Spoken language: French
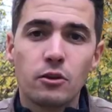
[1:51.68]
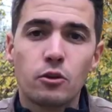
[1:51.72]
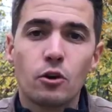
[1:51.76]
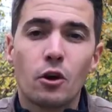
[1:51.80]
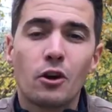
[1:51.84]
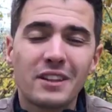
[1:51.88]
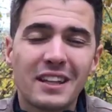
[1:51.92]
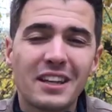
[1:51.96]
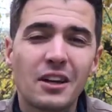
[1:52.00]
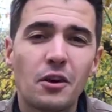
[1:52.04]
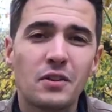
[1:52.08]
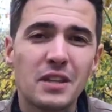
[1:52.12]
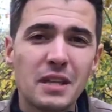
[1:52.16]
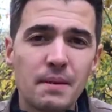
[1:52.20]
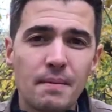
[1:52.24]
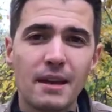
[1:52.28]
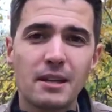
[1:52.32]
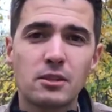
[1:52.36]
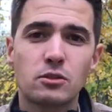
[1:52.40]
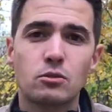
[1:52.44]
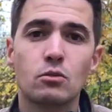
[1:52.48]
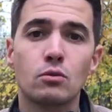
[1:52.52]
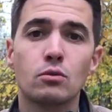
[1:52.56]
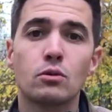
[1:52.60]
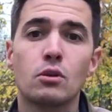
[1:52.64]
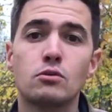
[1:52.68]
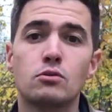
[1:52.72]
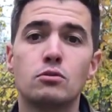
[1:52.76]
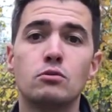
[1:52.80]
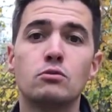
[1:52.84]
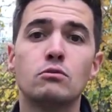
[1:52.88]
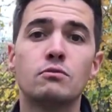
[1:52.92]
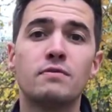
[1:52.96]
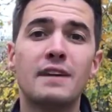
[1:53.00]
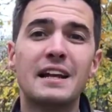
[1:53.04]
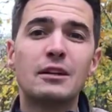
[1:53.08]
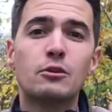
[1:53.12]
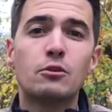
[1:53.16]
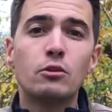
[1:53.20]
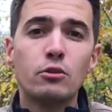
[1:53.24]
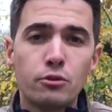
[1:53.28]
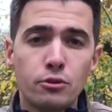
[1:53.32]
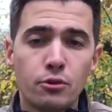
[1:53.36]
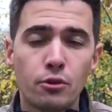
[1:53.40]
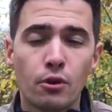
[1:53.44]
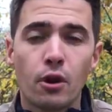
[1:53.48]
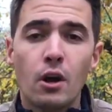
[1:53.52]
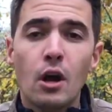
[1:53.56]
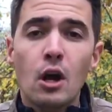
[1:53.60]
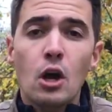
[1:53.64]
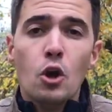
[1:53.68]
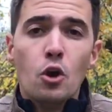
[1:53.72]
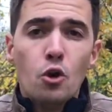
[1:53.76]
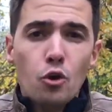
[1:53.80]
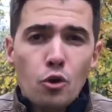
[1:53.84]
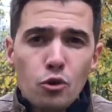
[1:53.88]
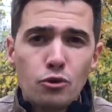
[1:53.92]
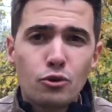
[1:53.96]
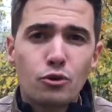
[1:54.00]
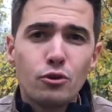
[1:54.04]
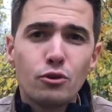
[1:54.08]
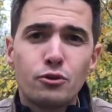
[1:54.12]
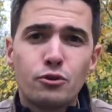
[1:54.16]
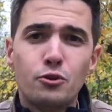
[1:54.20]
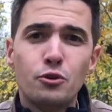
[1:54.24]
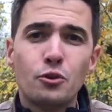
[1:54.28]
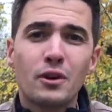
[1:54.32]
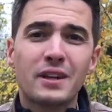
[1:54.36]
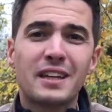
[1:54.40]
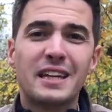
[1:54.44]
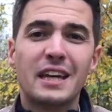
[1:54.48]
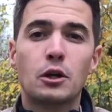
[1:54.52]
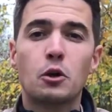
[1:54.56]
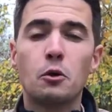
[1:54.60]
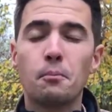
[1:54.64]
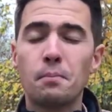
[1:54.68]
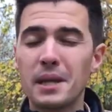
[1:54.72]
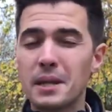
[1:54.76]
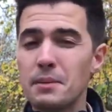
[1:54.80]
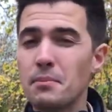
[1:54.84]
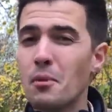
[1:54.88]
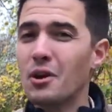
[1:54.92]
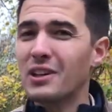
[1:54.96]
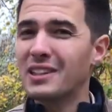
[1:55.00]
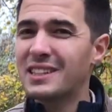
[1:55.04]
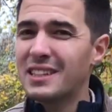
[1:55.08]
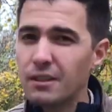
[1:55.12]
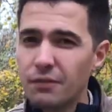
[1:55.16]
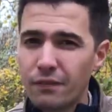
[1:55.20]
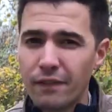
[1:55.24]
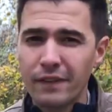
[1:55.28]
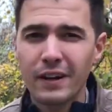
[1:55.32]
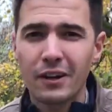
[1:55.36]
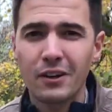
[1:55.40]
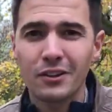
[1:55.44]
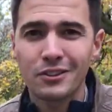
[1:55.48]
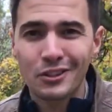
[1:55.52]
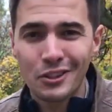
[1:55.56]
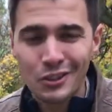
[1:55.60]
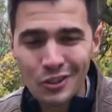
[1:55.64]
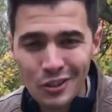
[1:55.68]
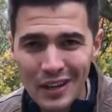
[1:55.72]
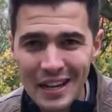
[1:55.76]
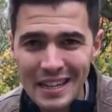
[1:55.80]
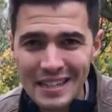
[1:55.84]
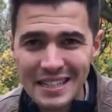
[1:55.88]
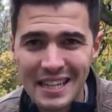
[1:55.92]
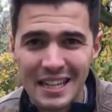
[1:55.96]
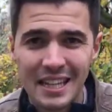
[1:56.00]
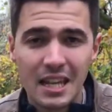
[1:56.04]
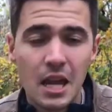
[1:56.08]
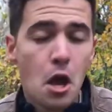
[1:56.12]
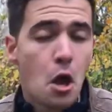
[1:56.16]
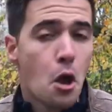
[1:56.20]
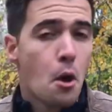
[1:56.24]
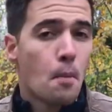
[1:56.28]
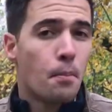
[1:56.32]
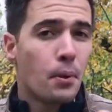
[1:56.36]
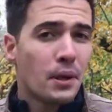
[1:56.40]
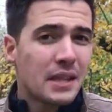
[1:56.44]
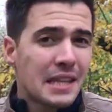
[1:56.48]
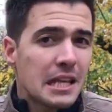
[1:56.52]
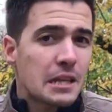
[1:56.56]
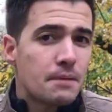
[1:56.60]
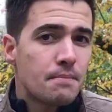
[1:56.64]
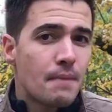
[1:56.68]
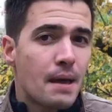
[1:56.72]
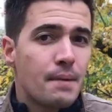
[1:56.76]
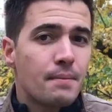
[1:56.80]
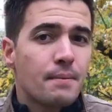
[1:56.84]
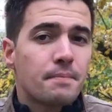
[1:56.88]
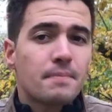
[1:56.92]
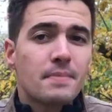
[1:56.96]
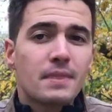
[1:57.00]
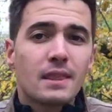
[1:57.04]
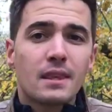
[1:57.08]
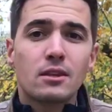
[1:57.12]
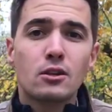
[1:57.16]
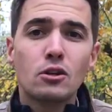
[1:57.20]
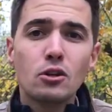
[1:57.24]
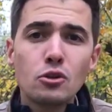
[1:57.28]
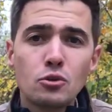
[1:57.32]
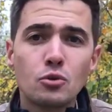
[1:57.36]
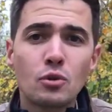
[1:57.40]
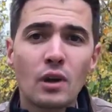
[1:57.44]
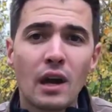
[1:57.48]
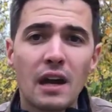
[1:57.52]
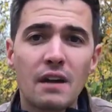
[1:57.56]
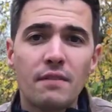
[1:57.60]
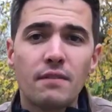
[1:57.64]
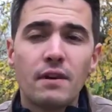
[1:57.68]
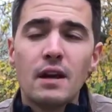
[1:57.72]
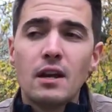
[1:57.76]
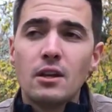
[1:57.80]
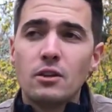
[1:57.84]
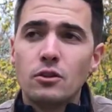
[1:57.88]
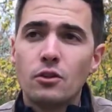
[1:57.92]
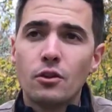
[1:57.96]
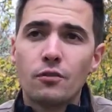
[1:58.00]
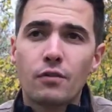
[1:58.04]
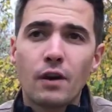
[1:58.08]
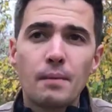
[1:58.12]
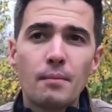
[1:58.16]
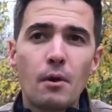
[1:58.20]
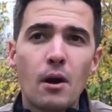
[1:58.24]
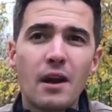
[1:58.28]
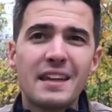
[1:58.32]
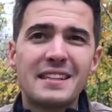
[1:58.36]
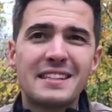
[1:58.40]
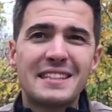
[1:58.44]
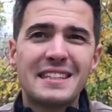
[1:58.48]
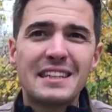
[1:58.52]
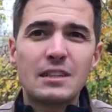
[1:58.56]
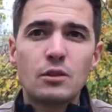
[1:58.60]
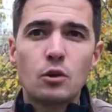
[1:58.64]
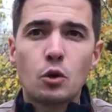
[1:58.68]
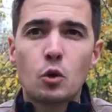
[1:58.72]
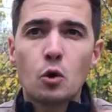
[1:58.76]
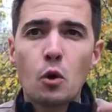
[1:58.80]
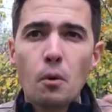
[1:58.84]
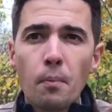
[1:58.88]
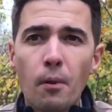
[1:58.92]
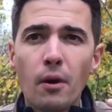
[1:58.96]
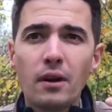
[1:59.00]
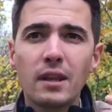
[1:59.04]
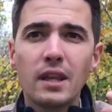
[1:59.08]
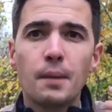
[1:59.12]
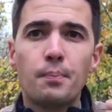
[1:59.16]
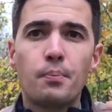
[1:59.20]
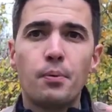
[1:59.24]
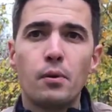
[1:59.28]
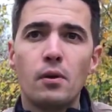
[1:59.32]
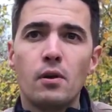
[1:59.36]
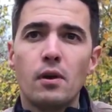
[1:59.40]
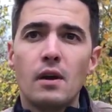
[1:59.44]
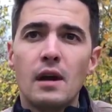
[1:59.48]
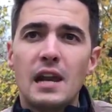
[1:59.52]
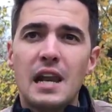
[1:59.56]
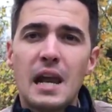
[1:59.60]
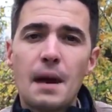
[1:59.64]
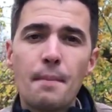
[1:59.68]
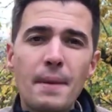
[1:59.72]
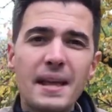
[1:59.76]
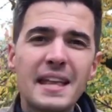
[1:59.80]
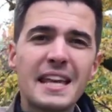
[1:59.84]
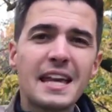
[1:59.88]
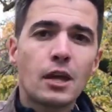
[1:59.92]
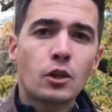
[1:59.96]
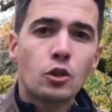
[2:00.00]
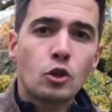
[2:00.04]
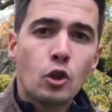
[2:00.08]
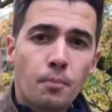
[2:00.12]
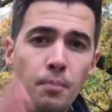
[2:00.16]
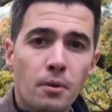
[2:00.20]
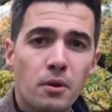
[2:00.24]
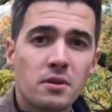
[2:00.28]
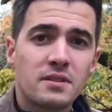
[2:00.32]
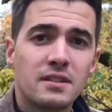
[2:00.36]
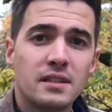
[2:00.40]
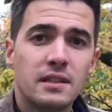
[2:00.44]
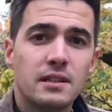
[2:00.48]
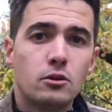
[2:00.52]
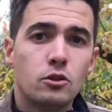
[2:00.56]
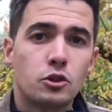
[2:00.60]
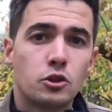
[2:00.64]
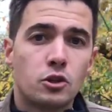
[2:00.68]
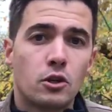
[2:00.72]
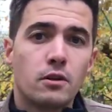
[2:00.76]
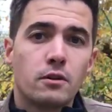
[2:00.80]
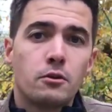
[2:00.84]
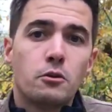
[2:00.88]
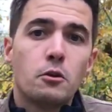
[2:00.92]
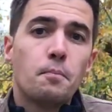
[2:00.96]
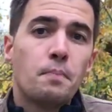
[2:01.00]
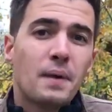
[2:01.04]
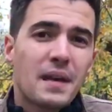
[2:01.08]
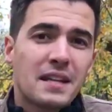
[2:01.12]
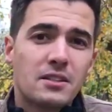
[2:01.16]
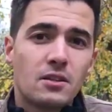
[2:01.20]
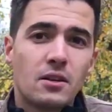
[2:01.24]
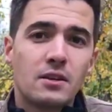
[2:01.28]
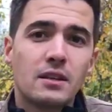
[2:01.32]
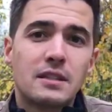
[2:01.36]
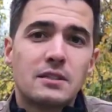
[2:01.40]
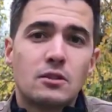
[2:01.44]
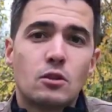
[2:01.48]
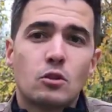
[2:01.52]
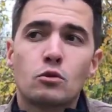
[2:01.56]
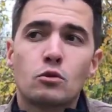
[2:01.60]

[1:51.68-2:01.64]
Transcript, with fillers: rentrer en immersion dans une nouvelle culture, une culture qui est complètement différente de la tienne, peut-être même que tu rêves de vraiment essayer de comprendre un peu la manière de penser de gens, de personnes qui se